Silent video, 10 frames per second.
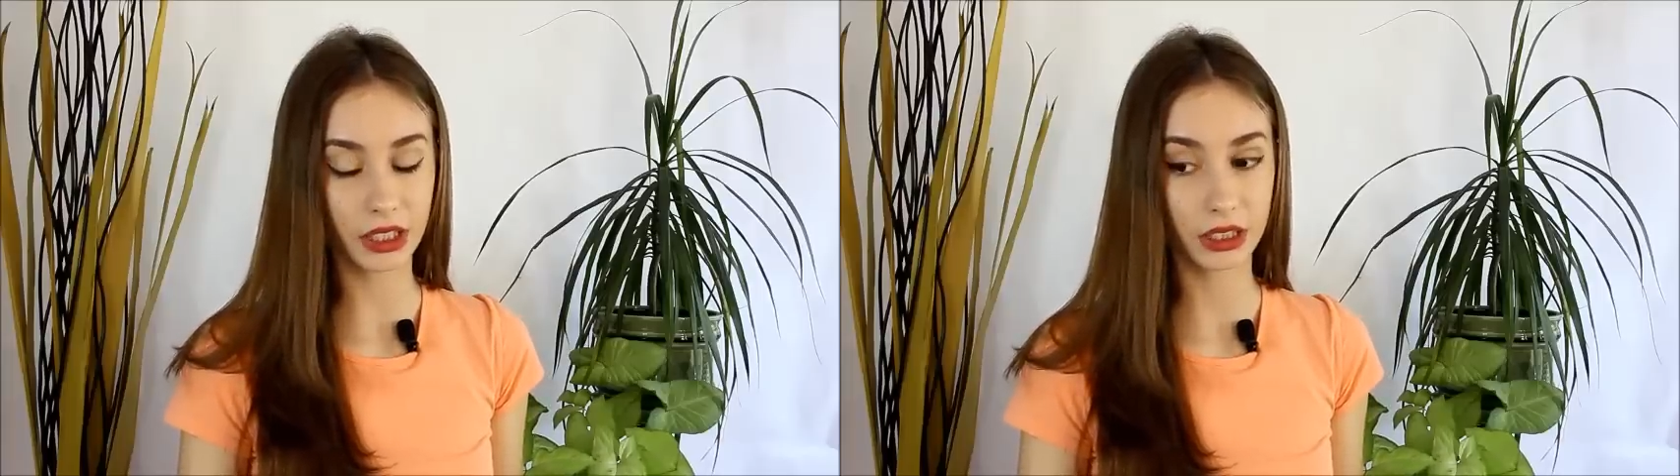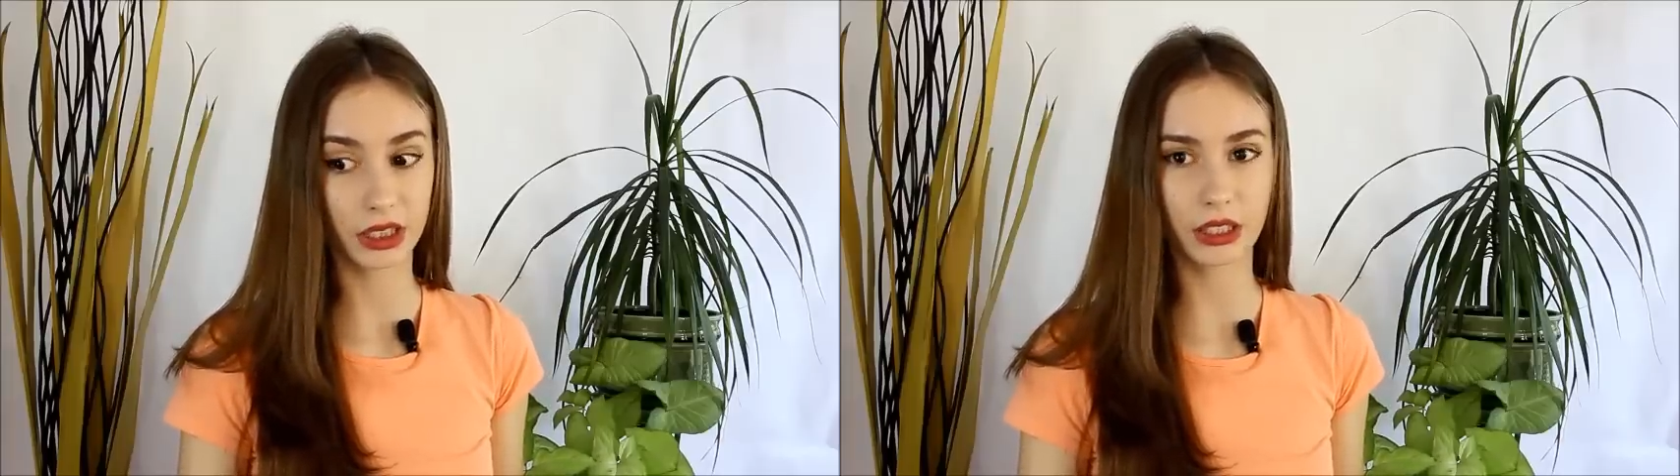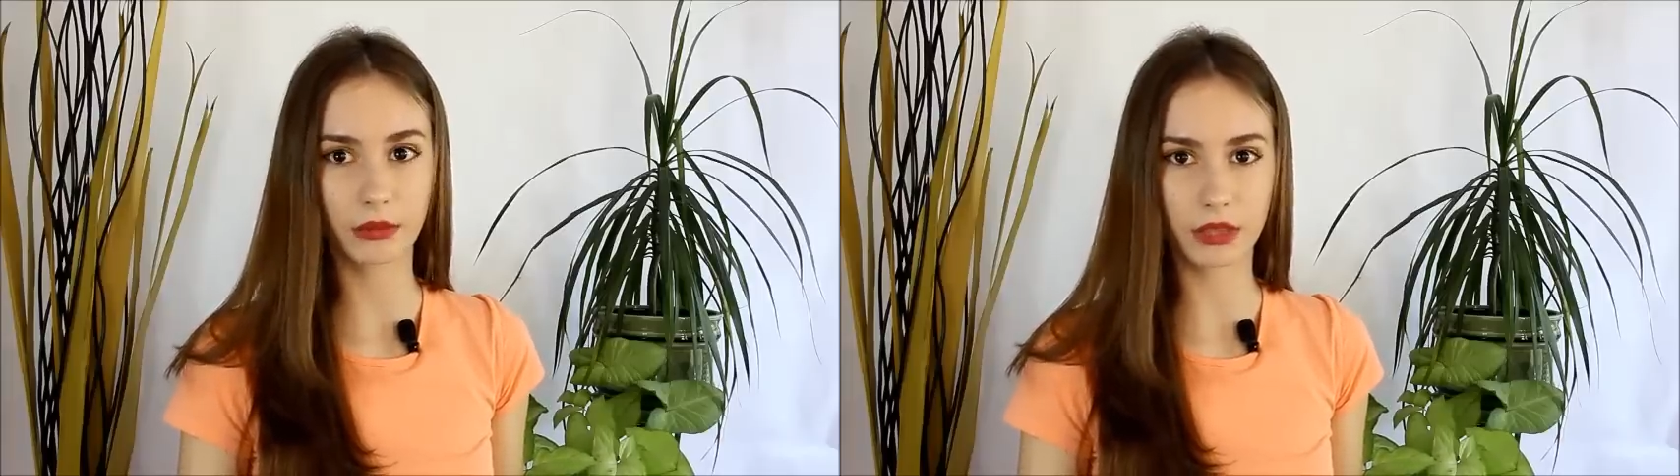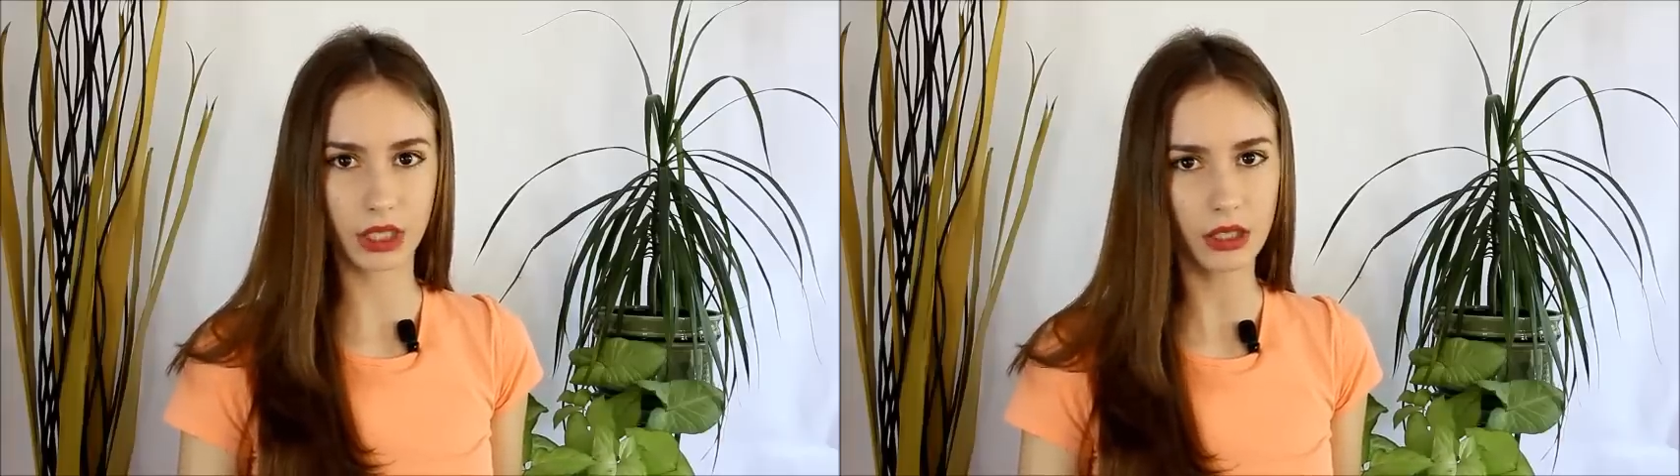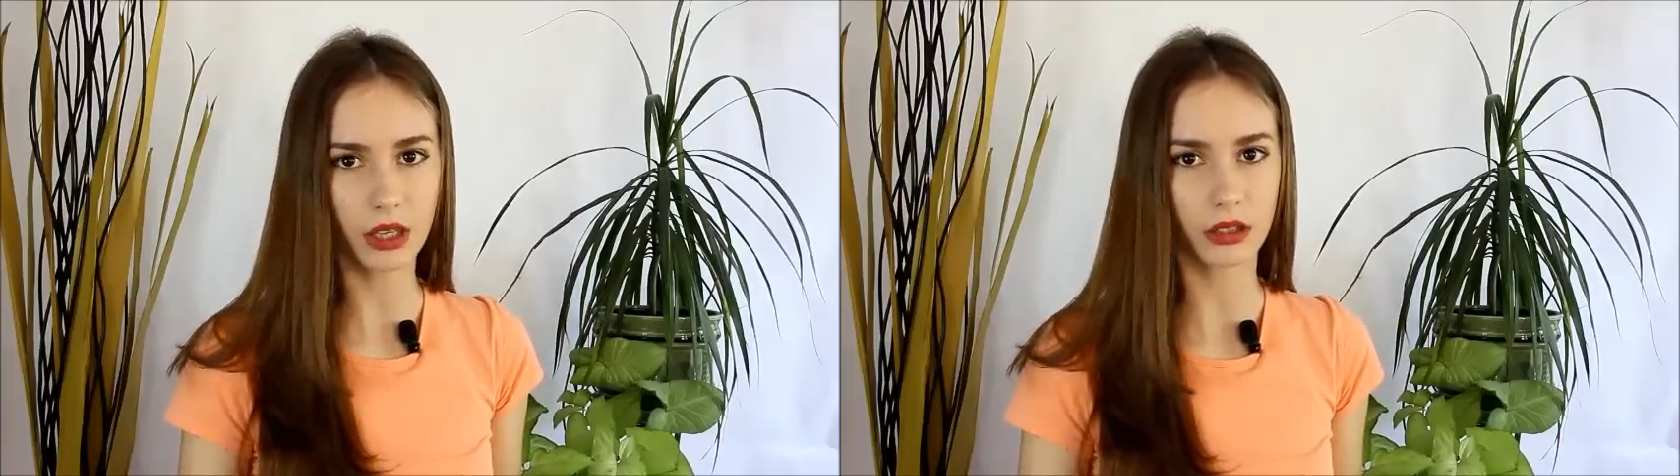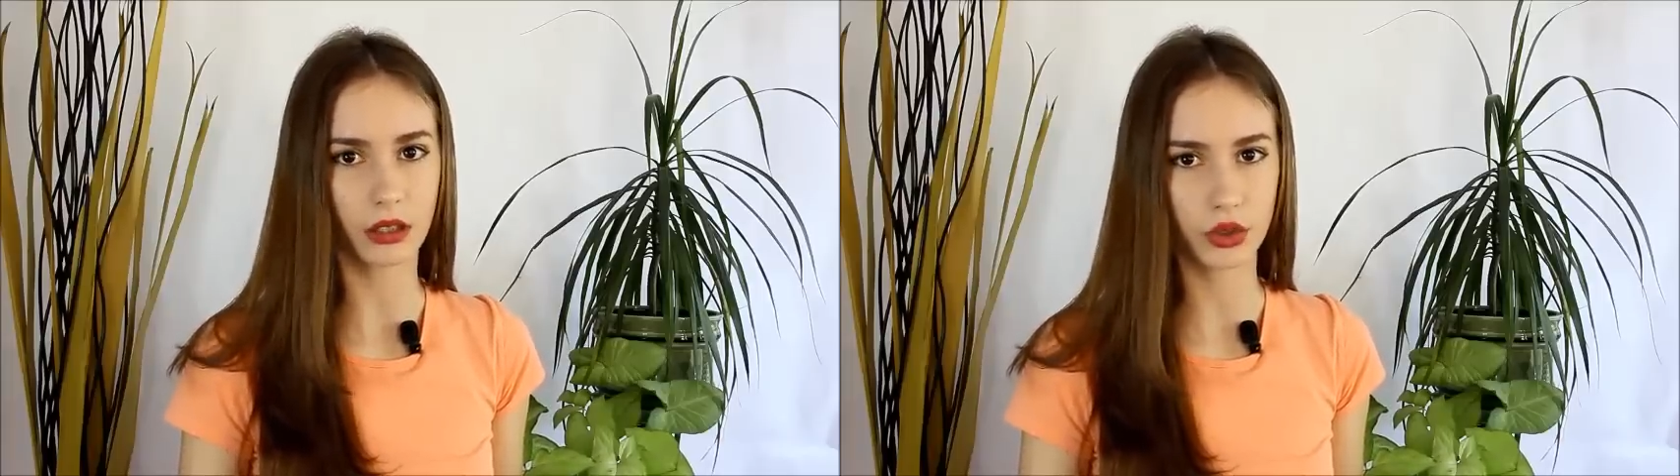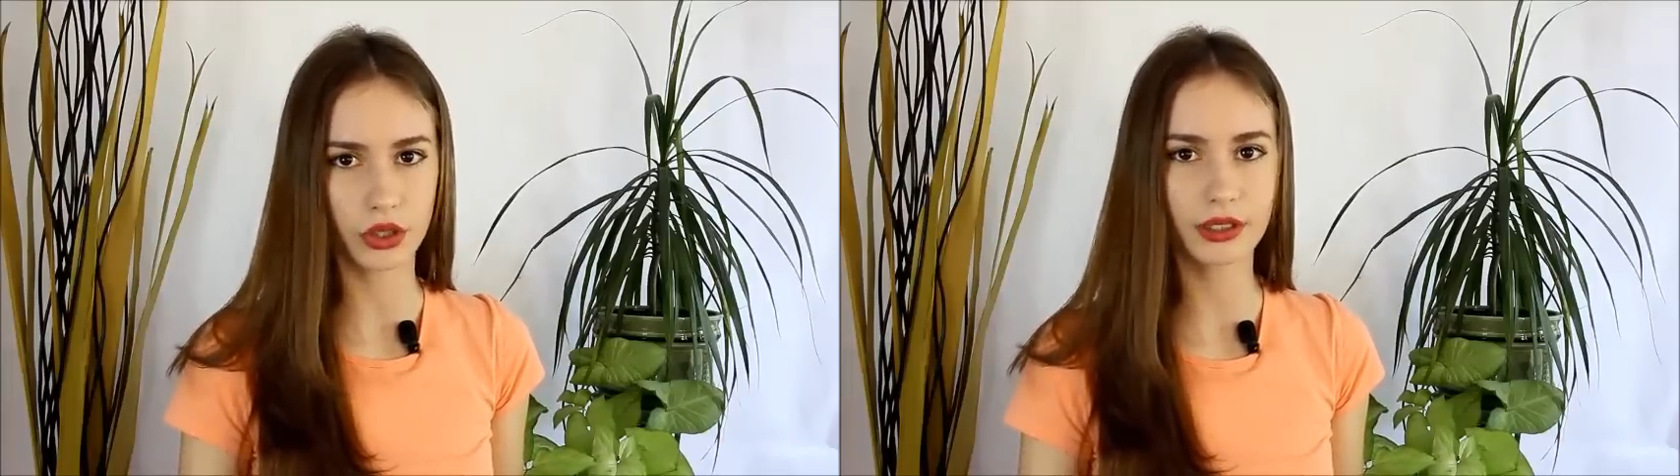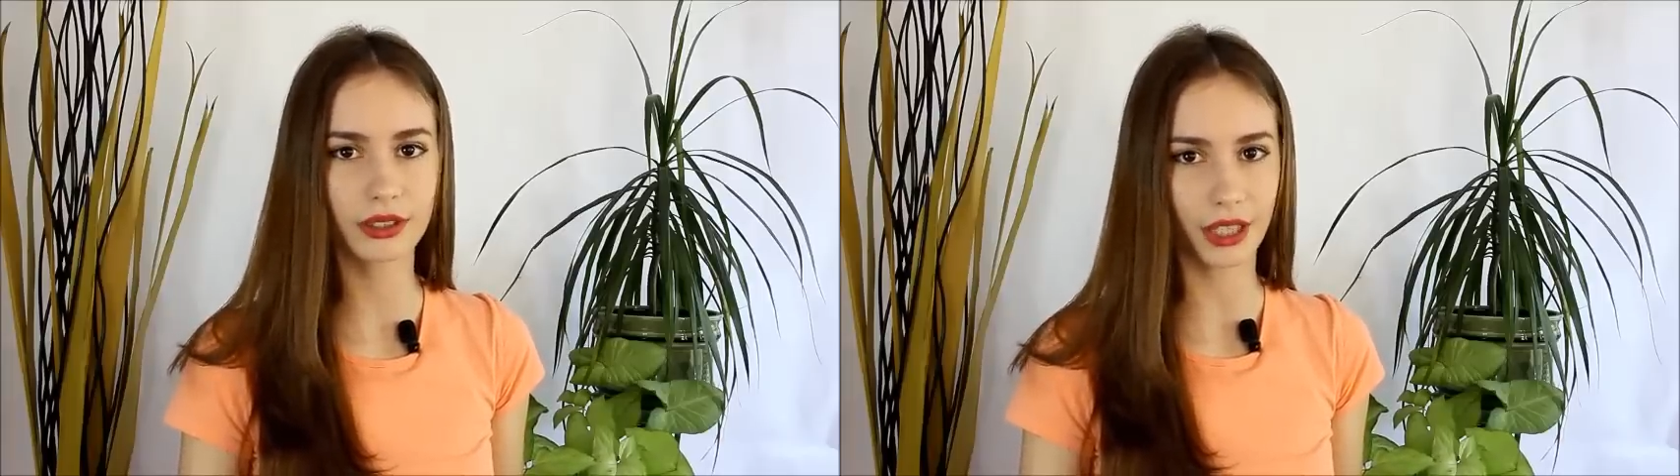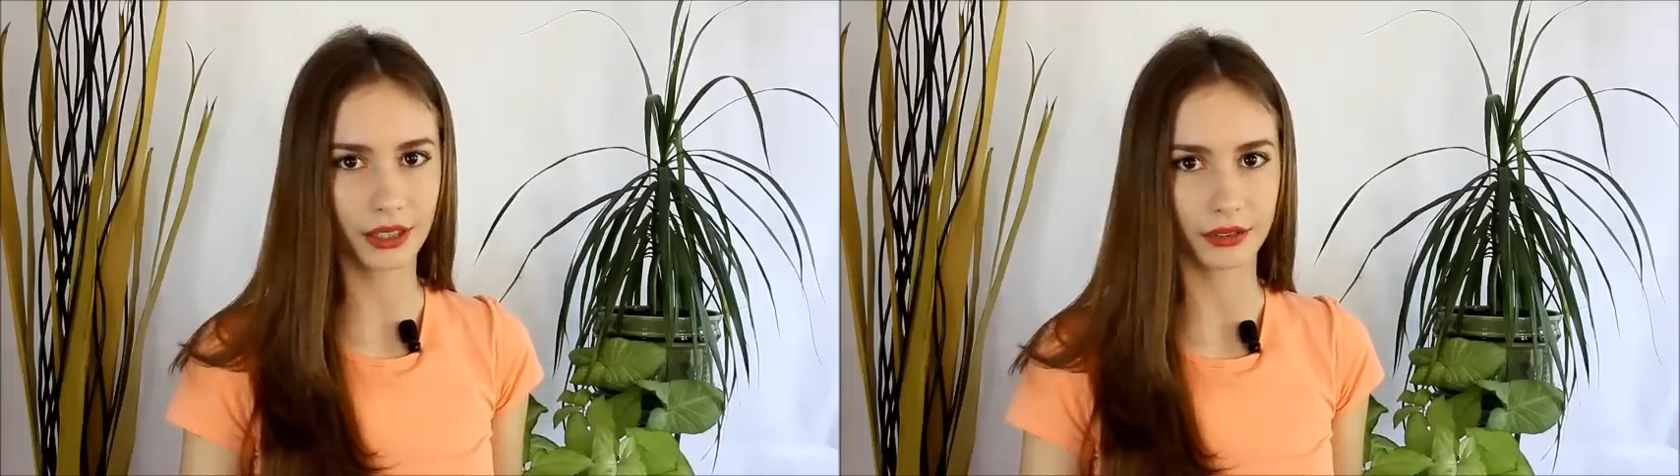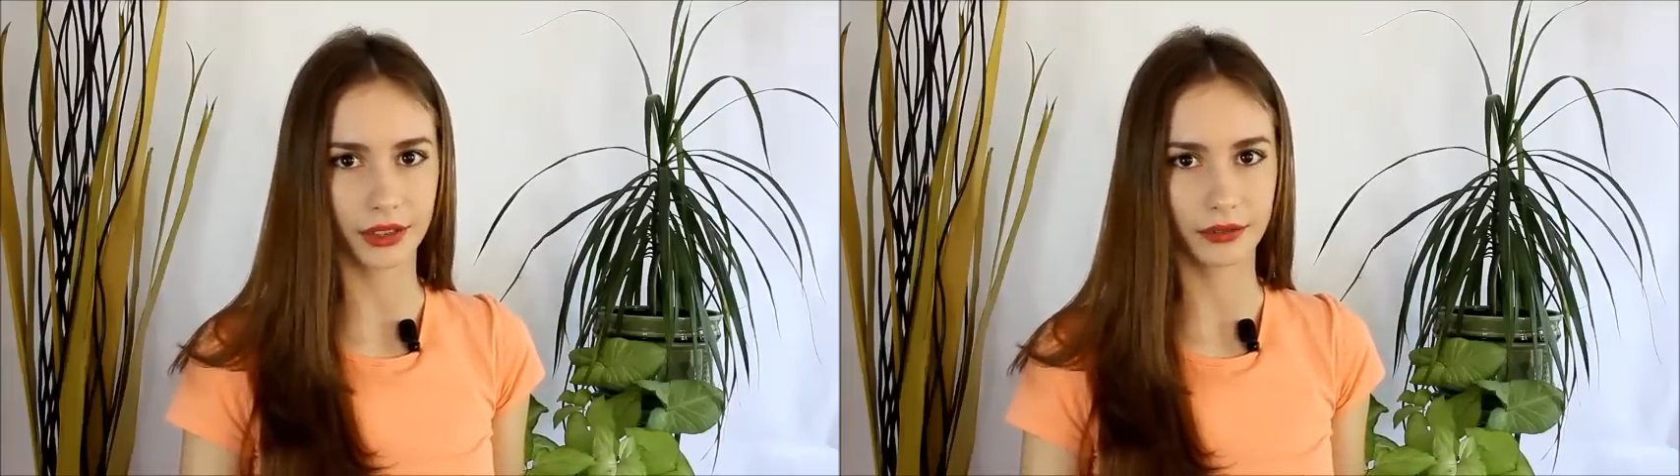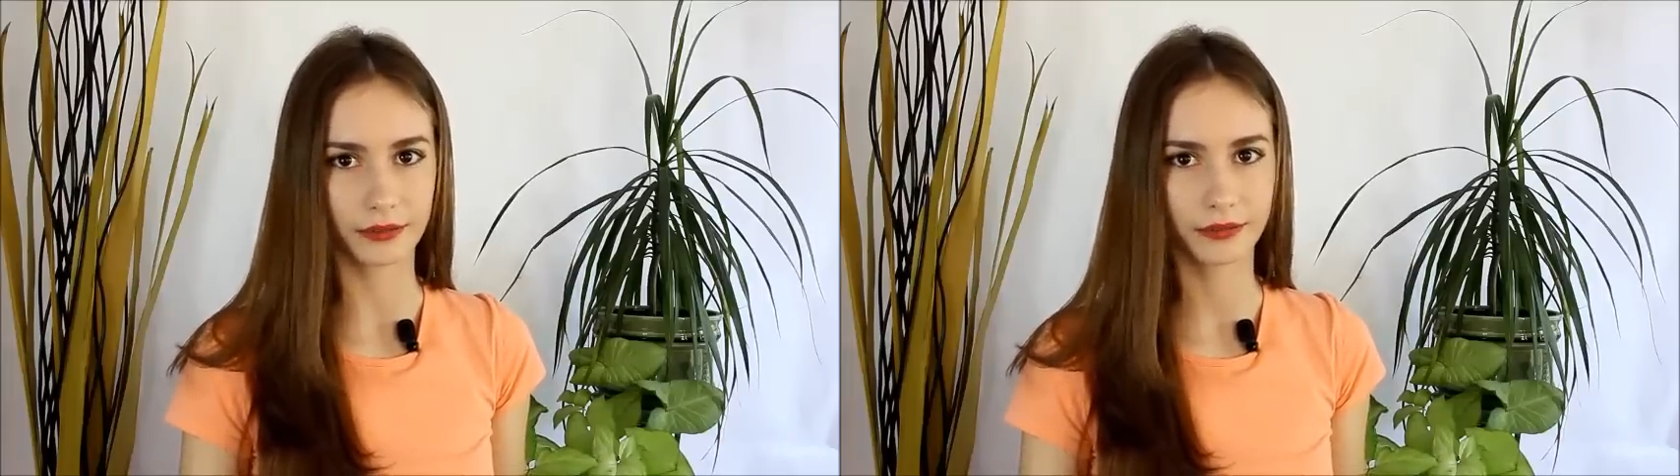и на самом деле она очень странная.